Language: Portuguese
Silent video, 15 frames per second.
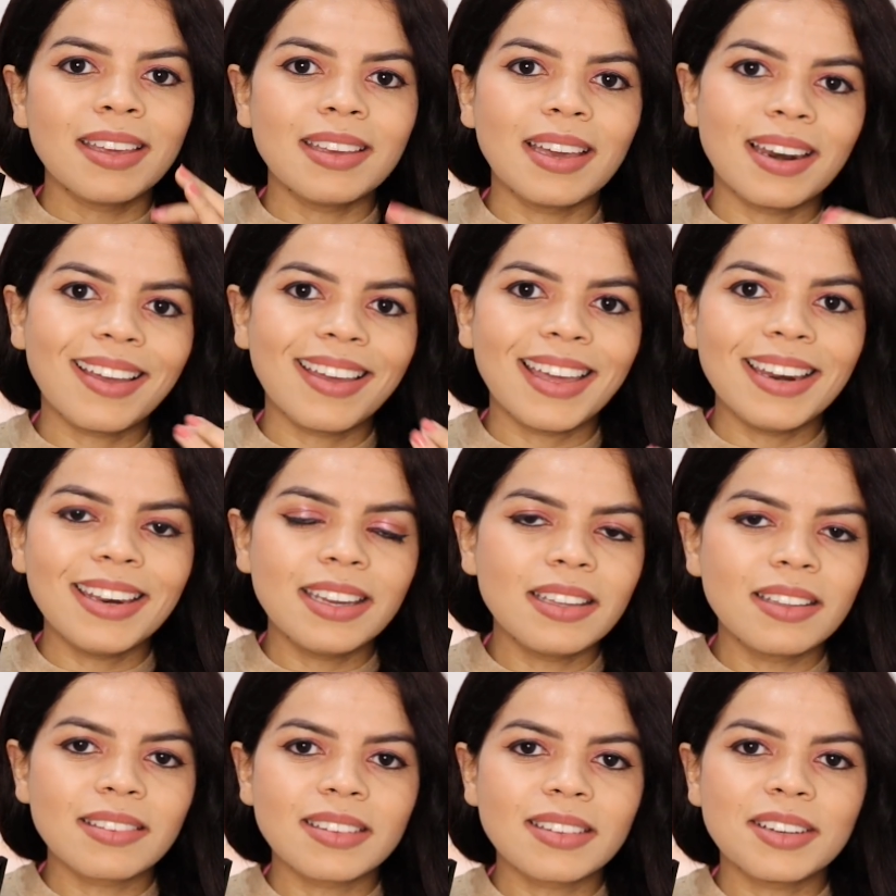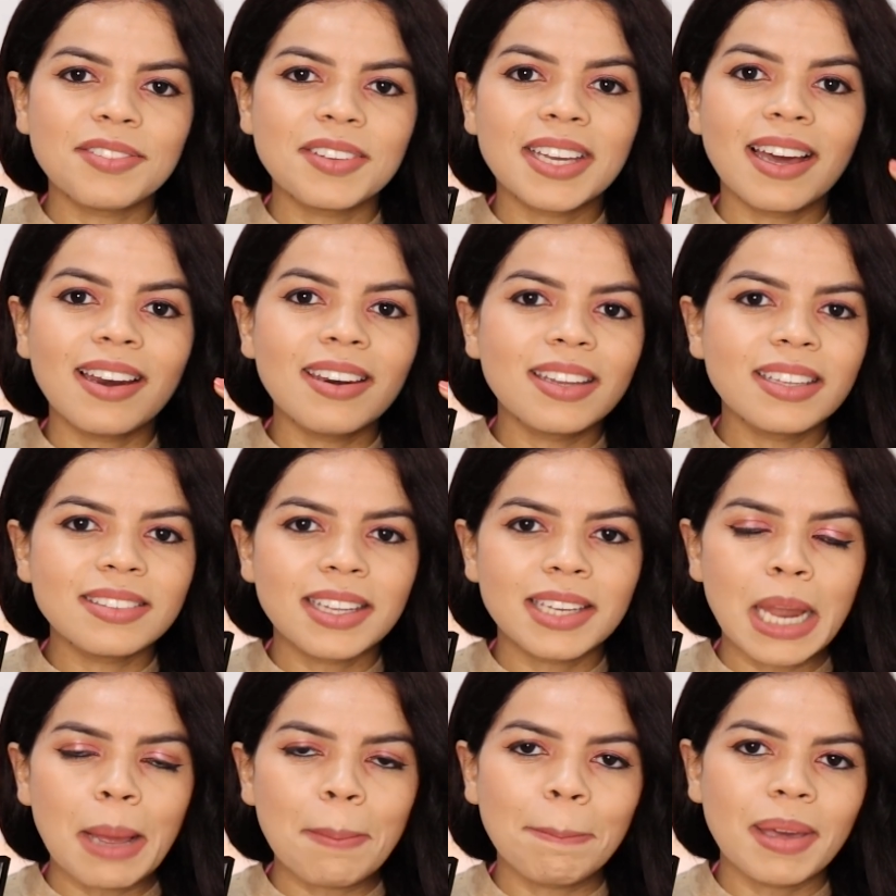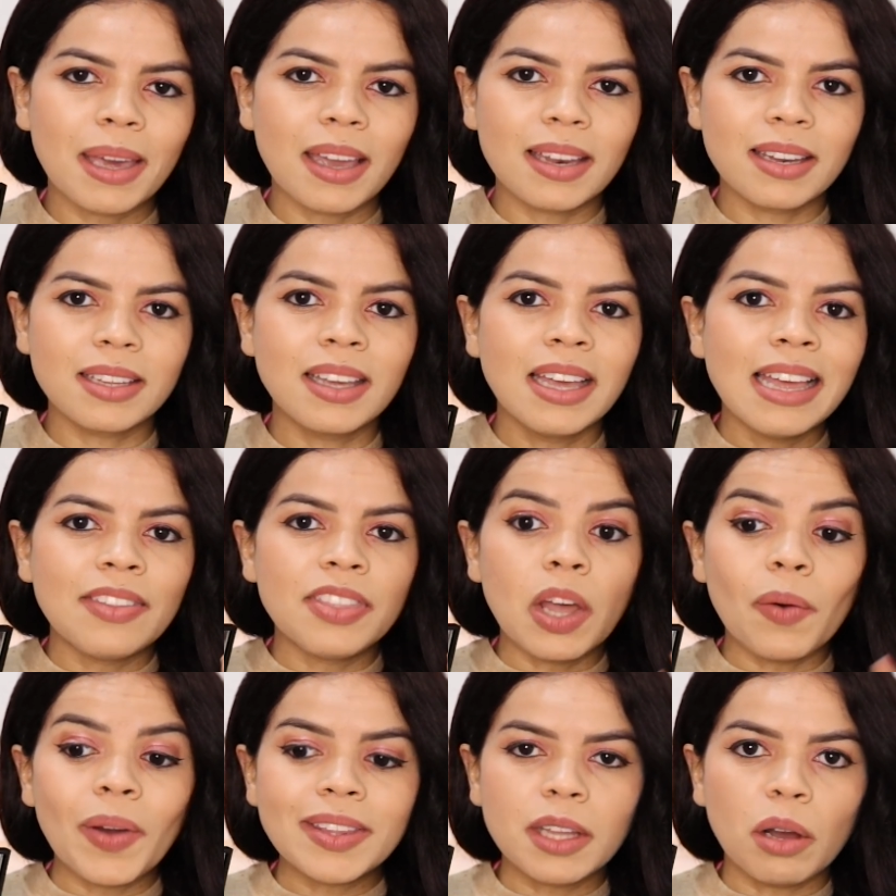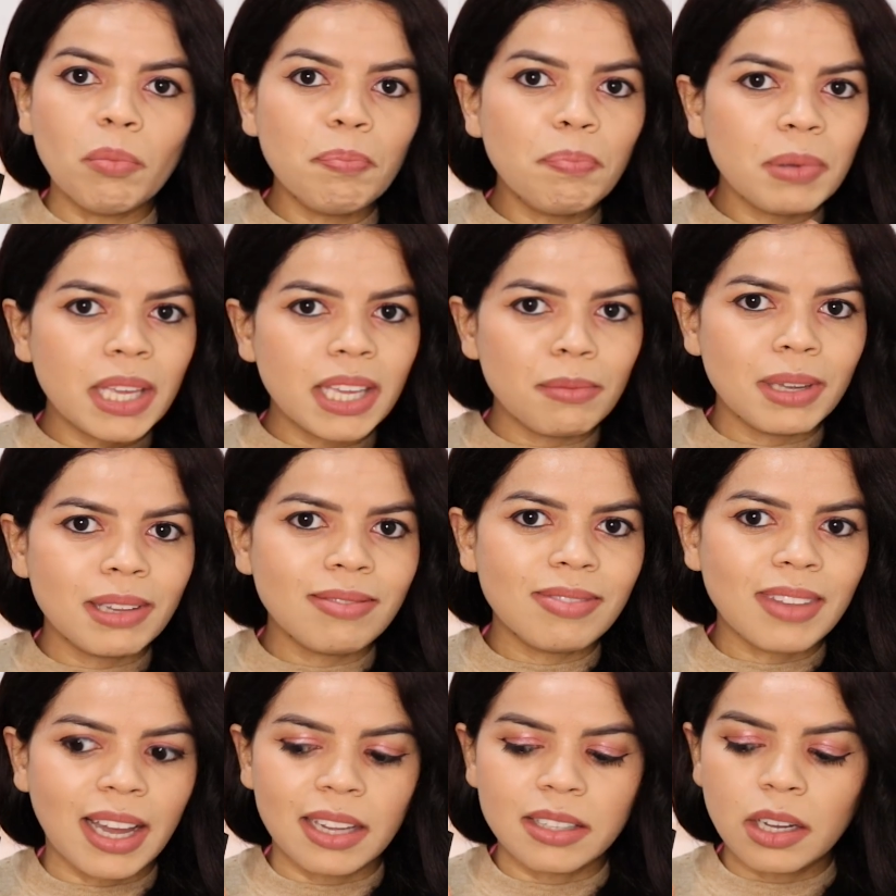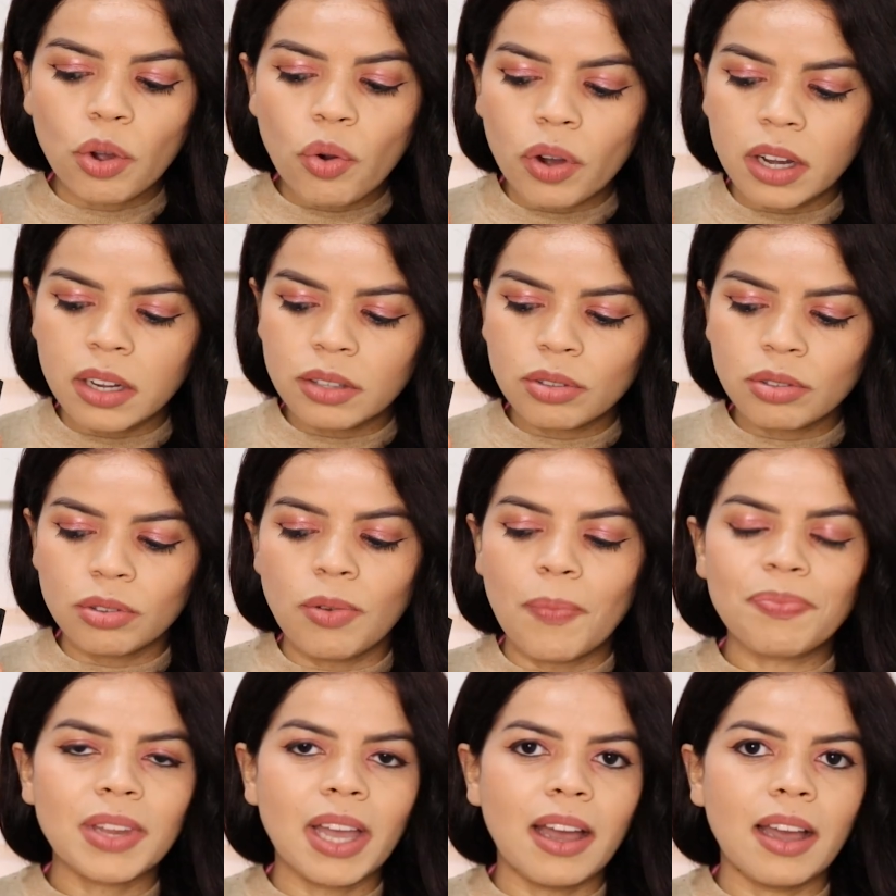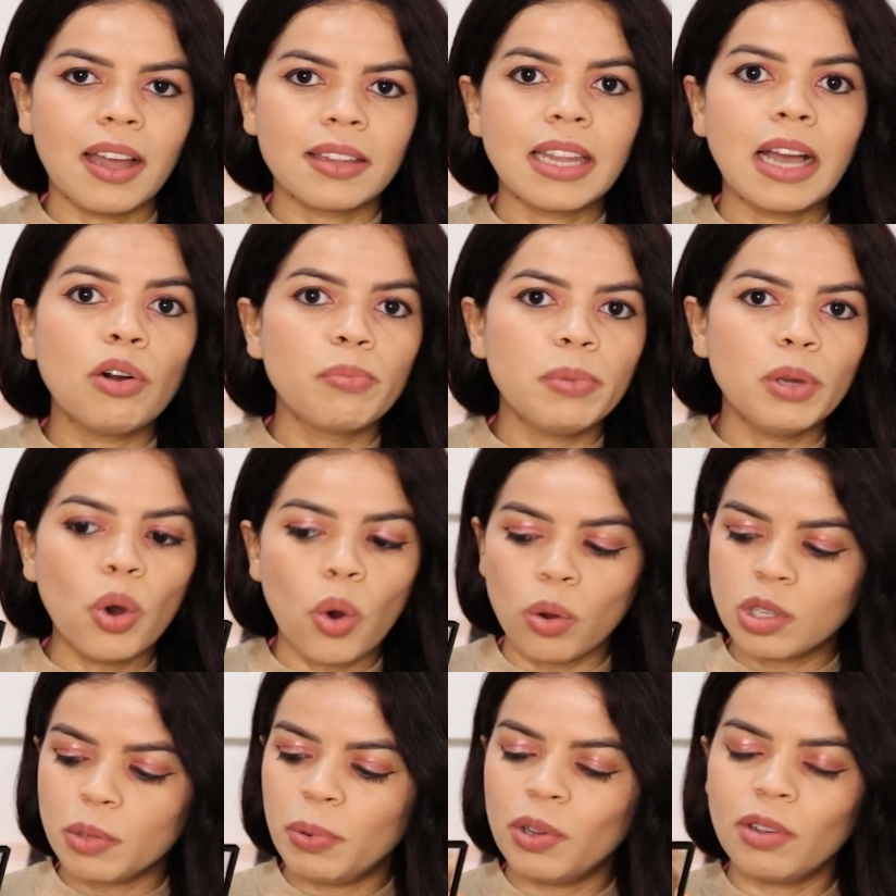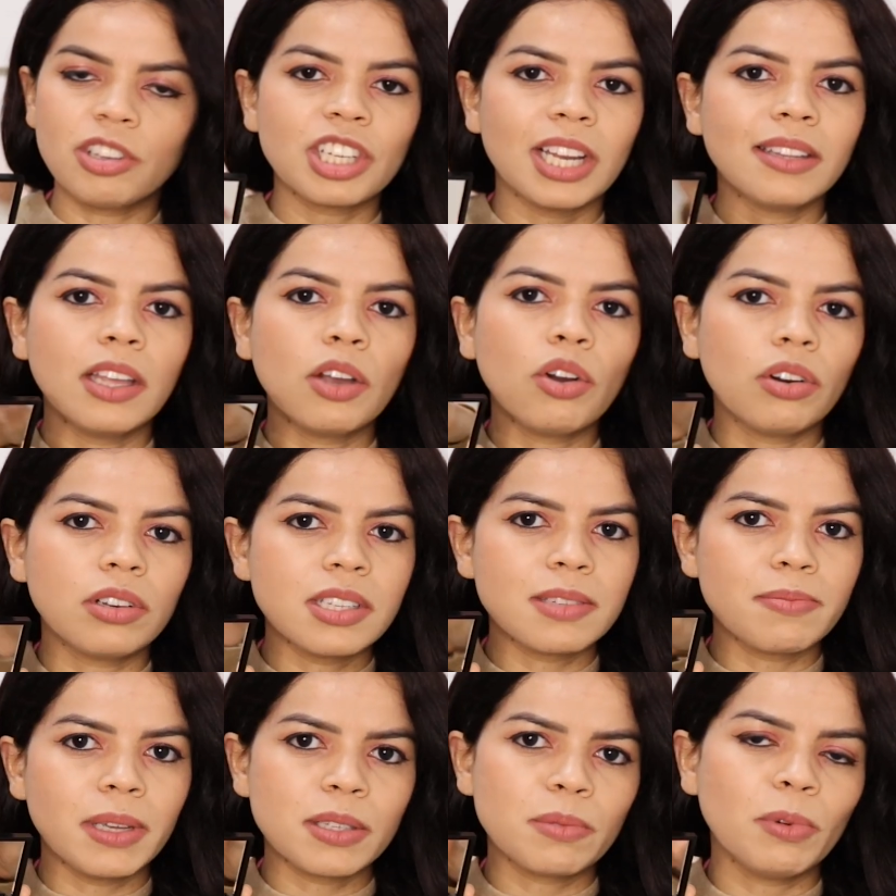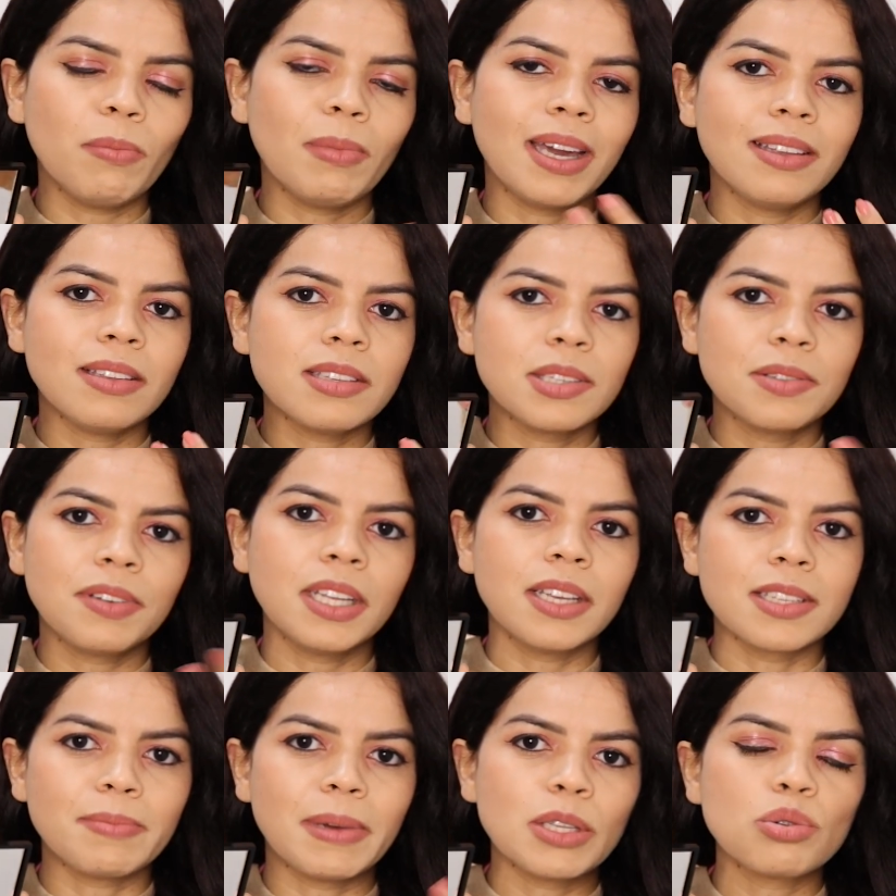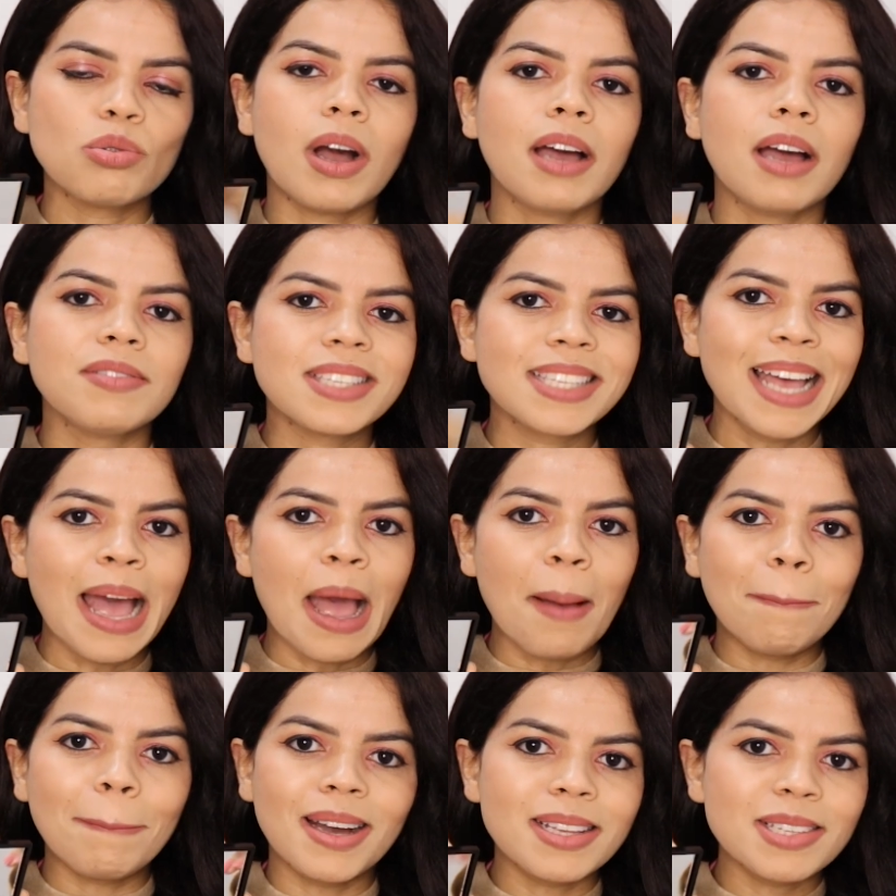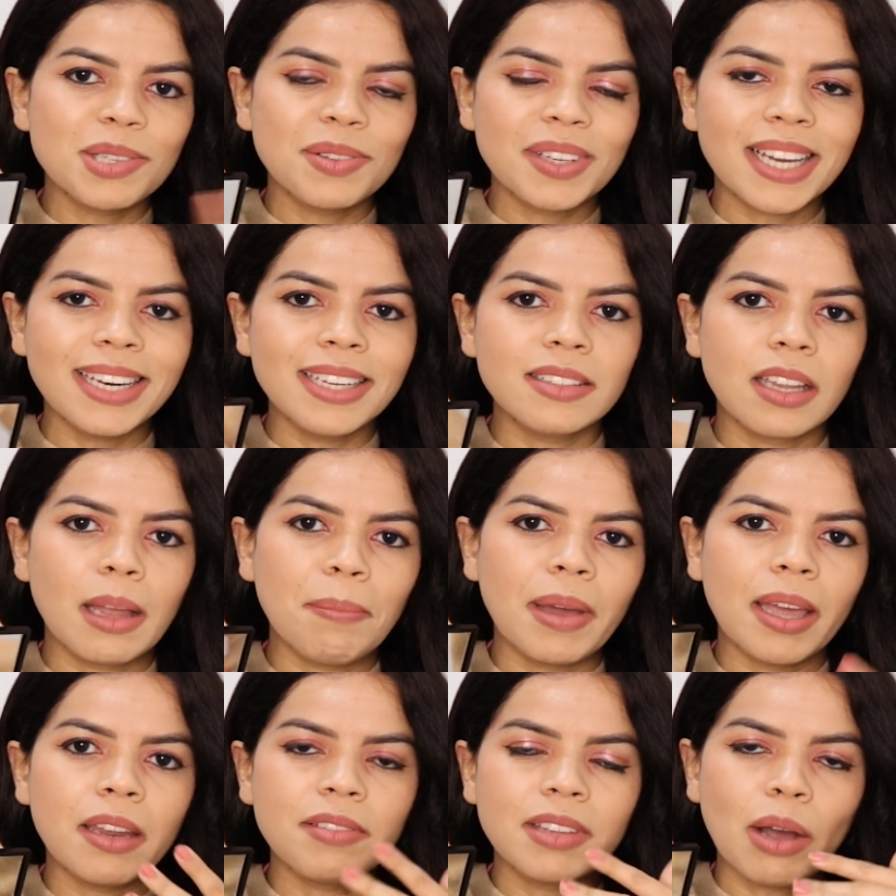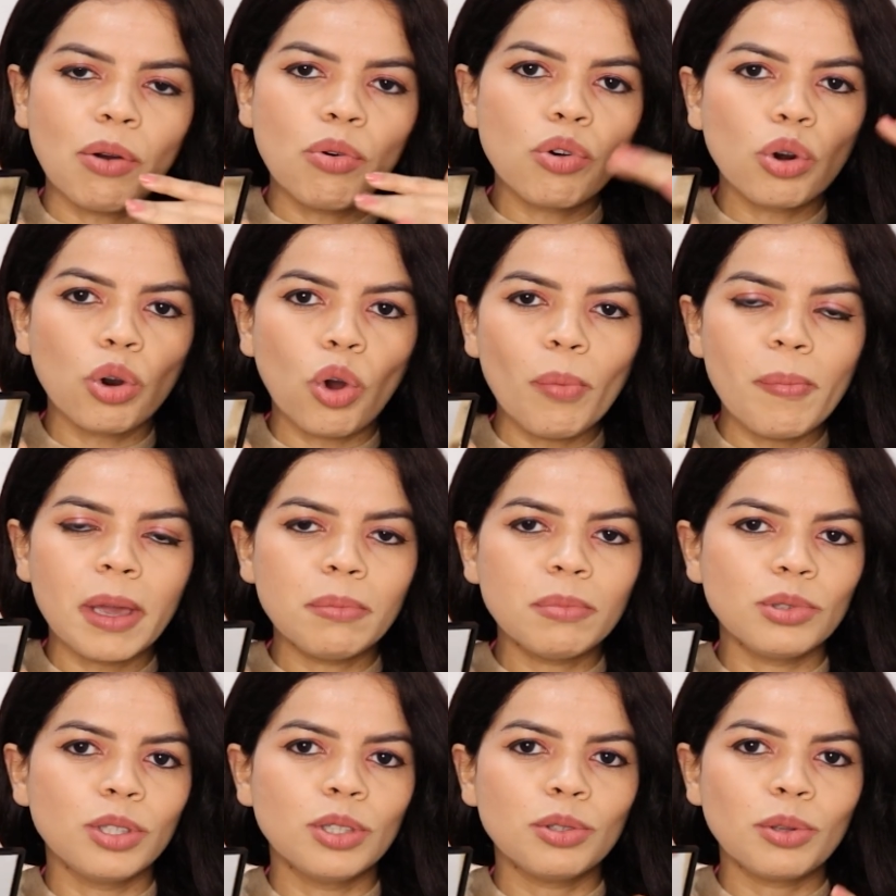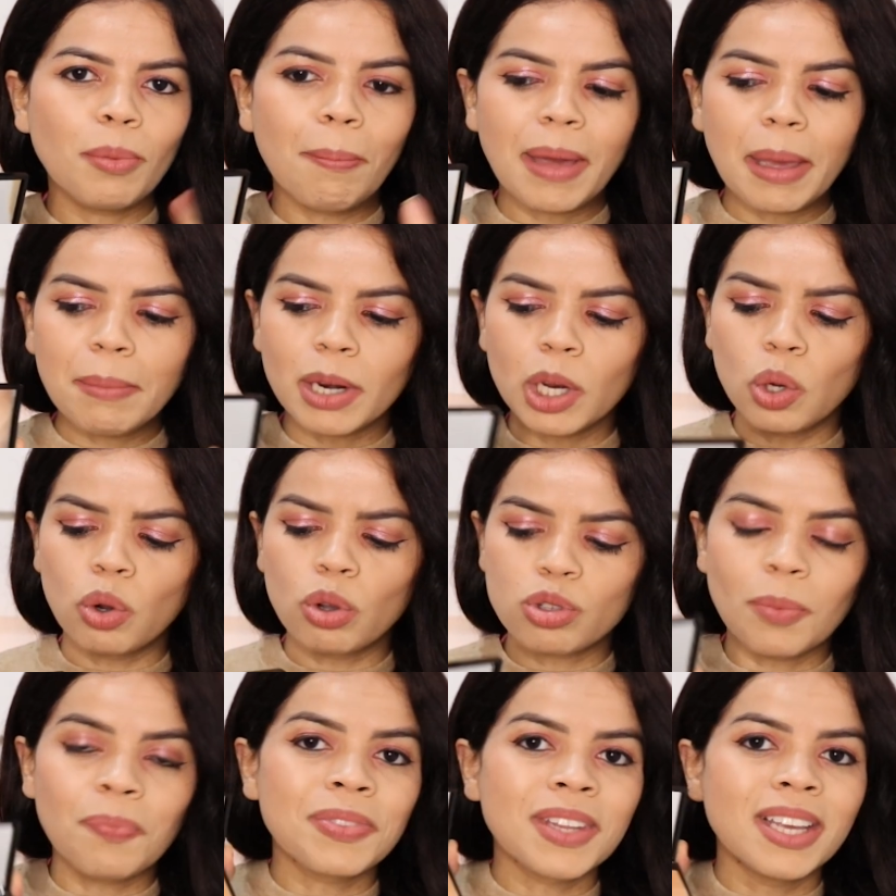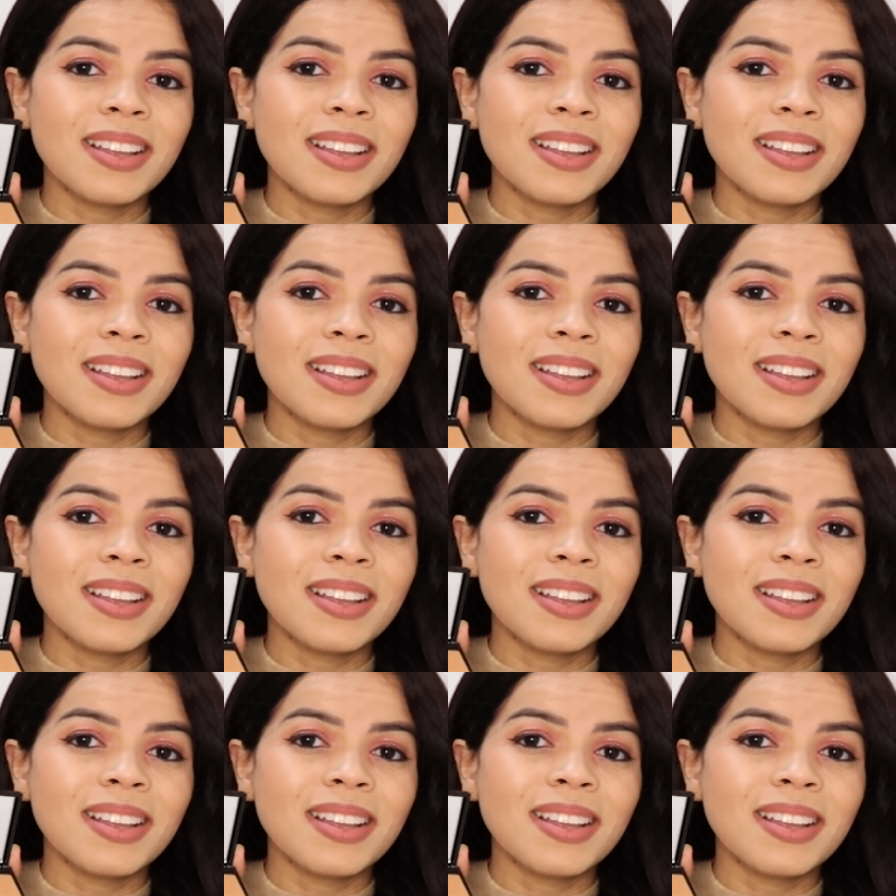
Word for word: E ela é linda, fica linda na pele. Não é tão pigmentada quanto a da Ruby Rose, porque eu acho que ela tem cores mesmo mais frias, mais suaves. Mas fica linda na pele, dá um glow bem bonito, bem brilhoso.